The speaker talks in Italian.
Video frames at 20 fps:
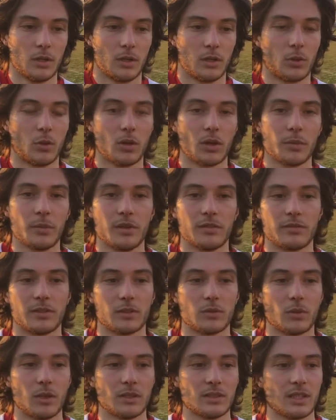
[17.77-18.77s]
quello che abbiamo
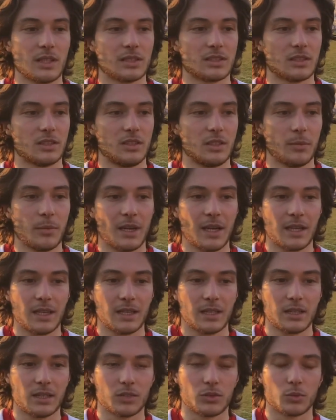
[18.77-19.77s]
fatto durante la
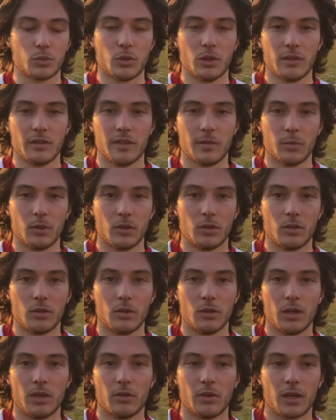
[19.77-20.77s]
settimana e su cui
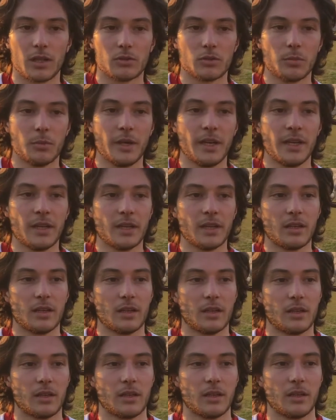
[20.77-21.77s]
avevamo lavorato bene
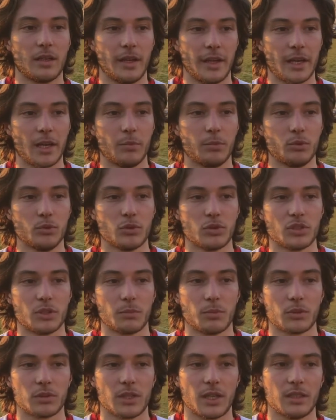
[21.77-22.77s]
e che appunto ci ha
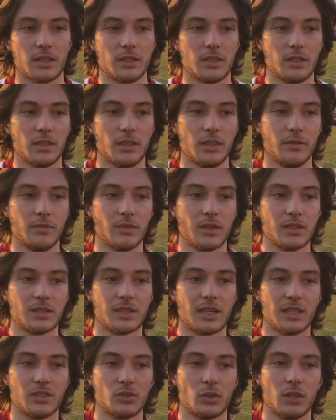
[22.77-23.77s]
portati in
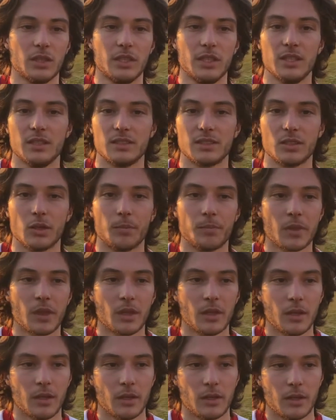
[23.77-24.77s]
vantaggio all'inizio.
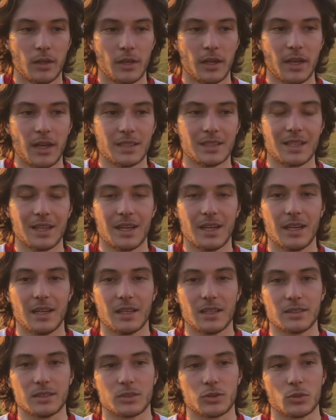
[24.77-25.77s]
In
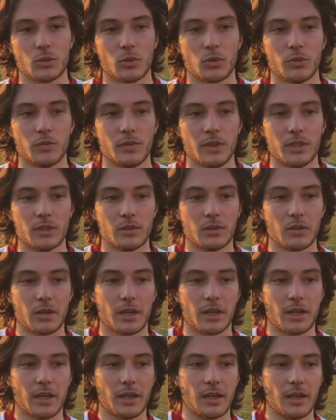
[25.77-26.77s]
realtà sono convinto
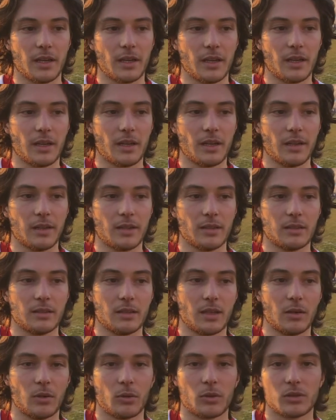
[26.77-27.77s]
che
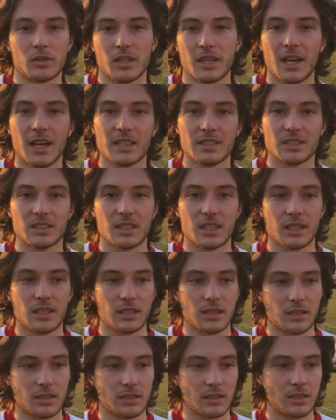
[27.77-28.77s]
la loro
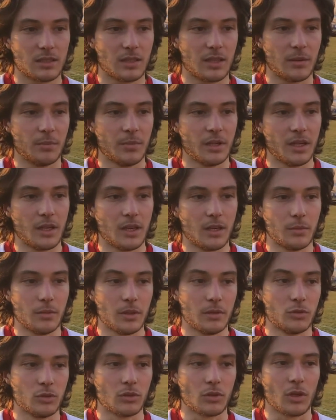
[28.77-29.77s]
tenacia abbia, abbia
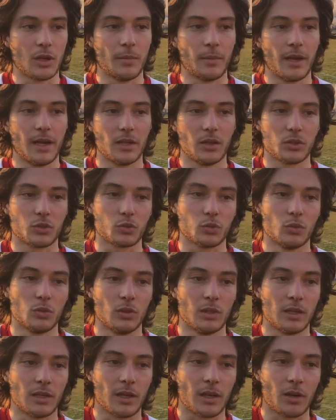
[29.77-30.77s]
avuto la meglio
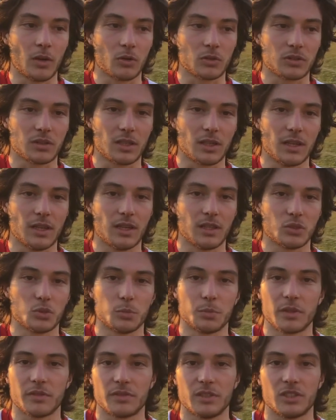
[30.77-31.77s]
sulla nostra
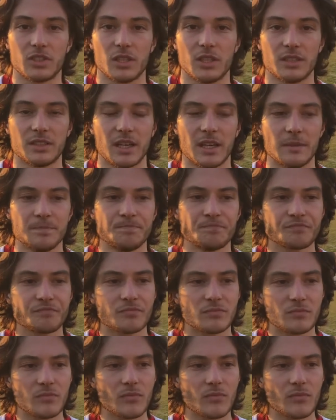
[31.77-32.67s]
superficialità